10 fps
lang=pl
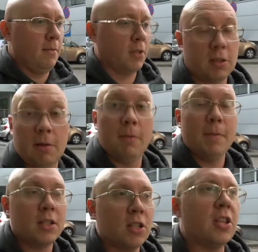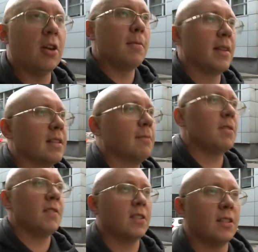może sobie popatrzeć na obrazy,
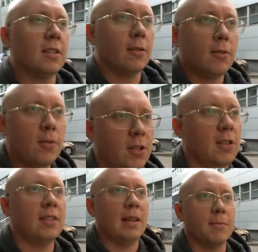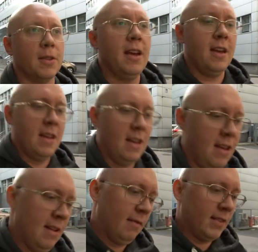ponieważ one są ogólnie dostępne
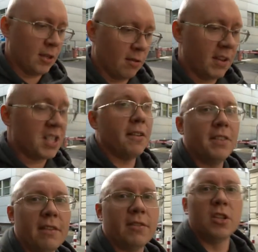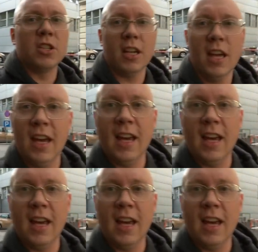w centrum Warszawy, na Wilczej,